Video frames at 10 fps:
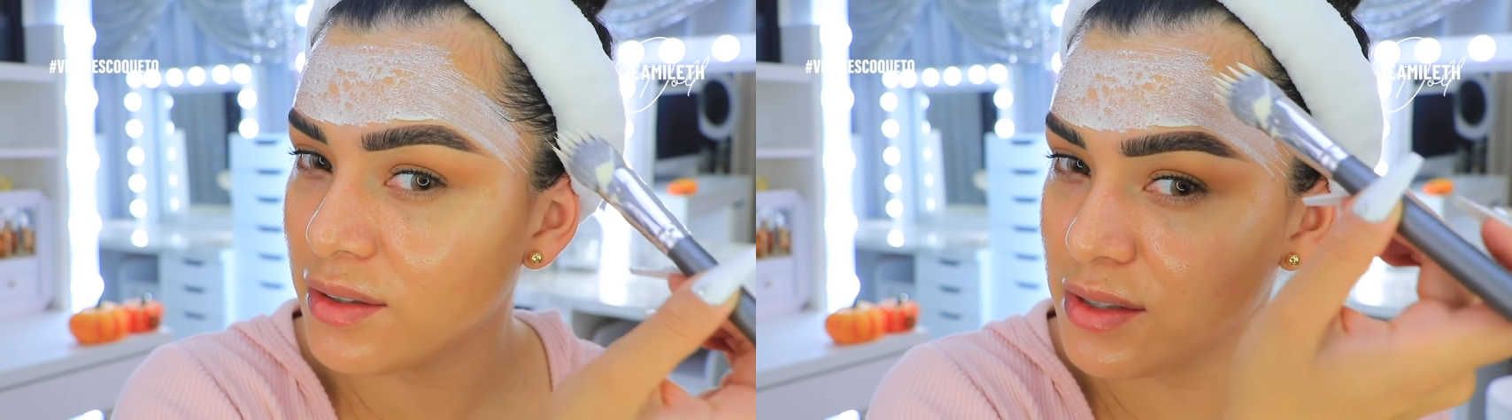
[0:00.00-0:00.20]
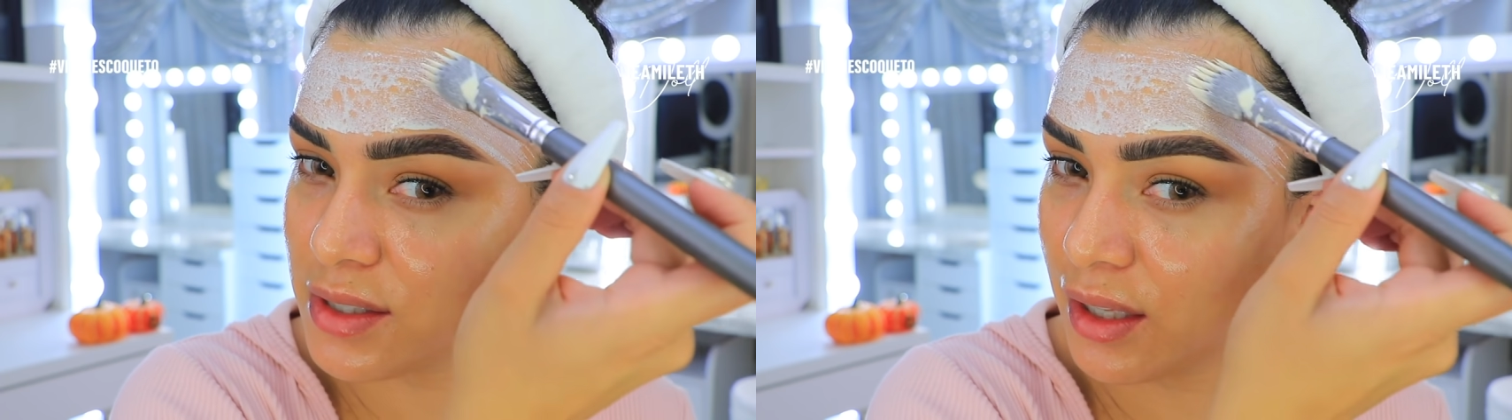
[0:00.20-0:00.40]

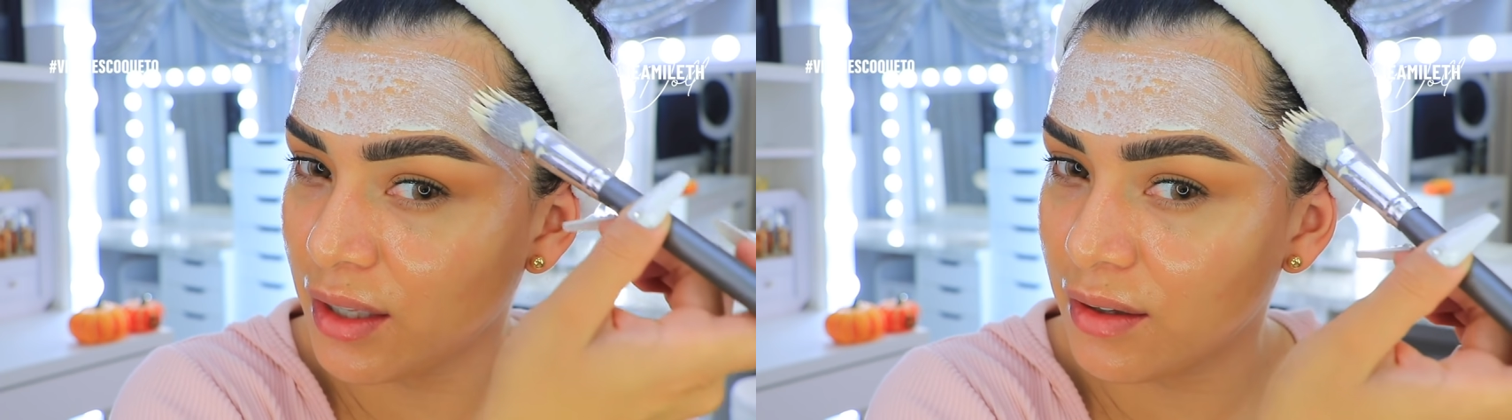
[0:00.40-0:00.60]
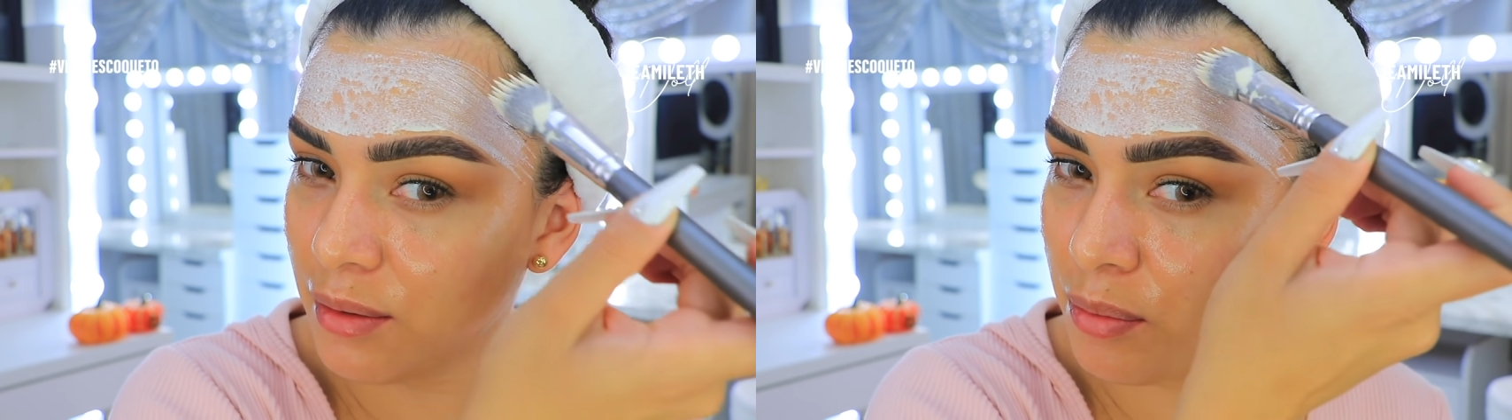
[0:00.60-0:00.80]

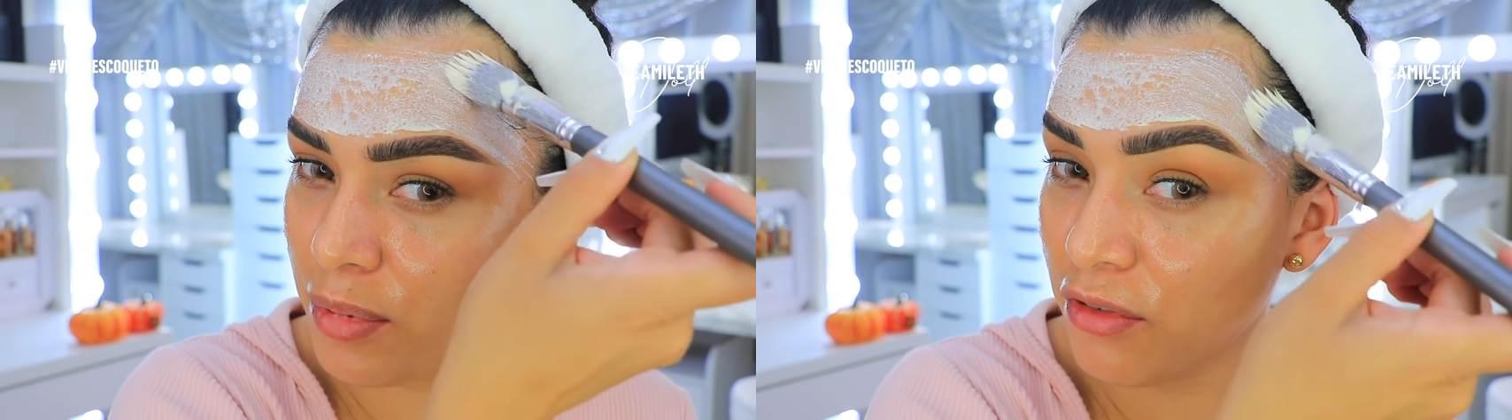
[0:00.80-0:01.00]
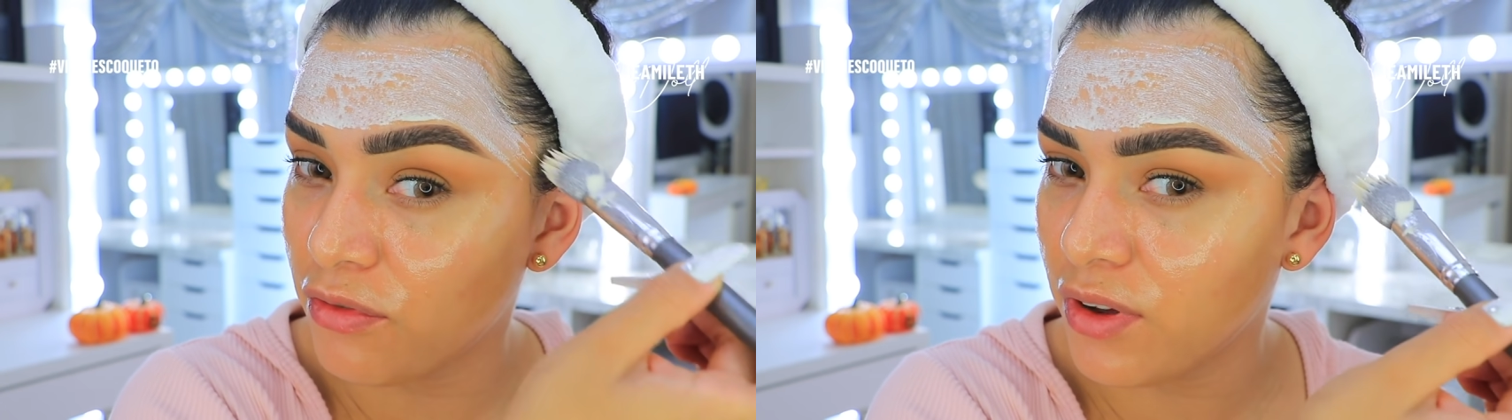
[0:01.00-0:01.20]
sí, se ven
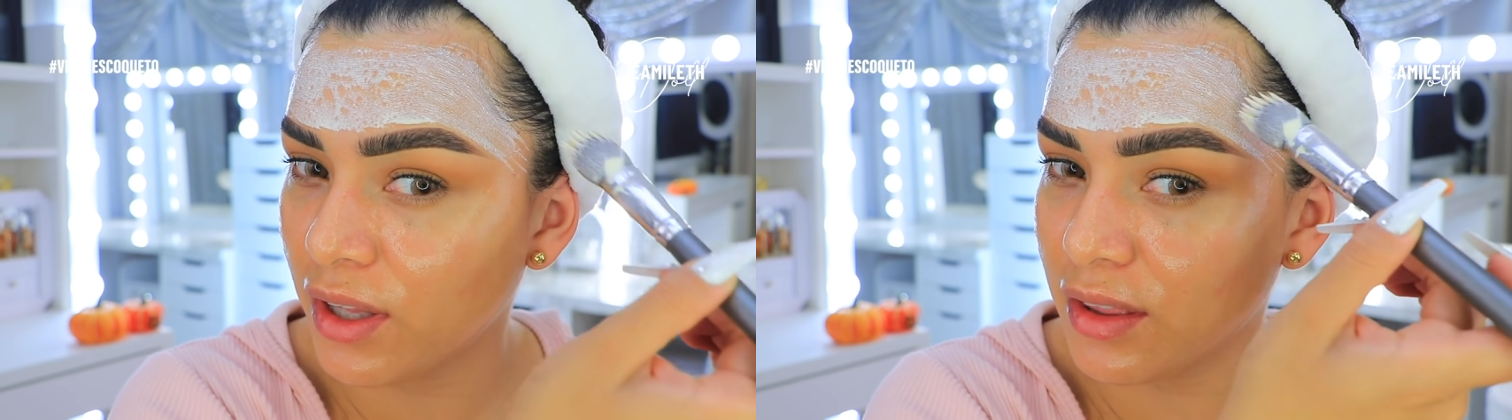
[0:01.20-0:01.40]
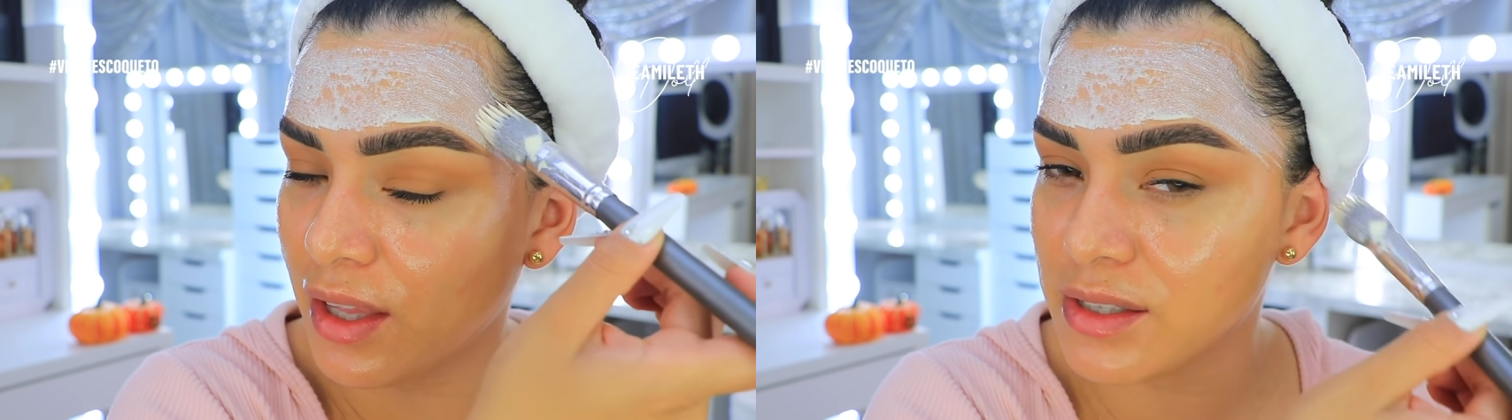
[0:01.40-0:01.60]

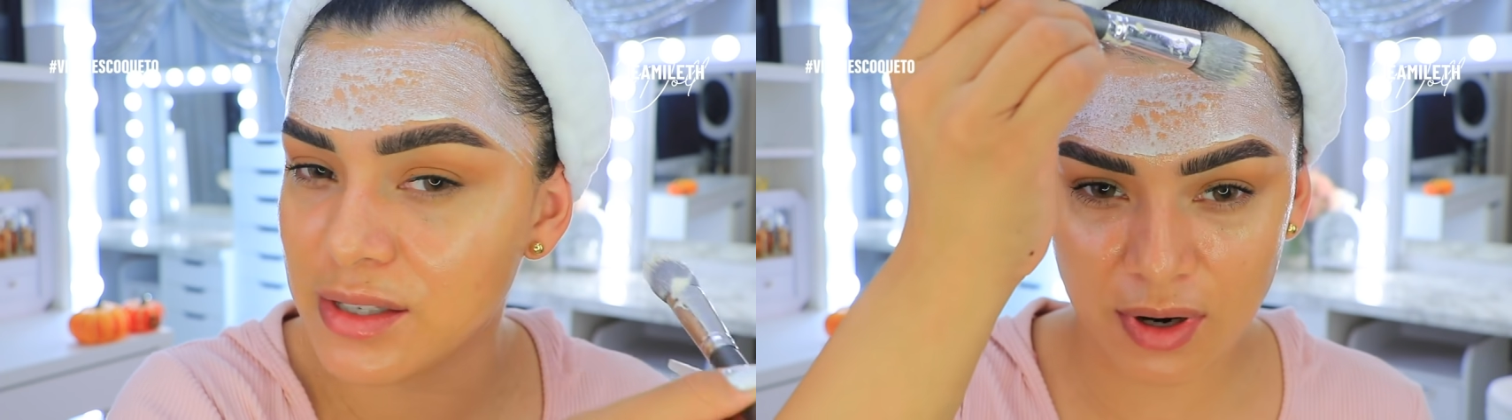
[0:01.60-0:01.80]
perfectas.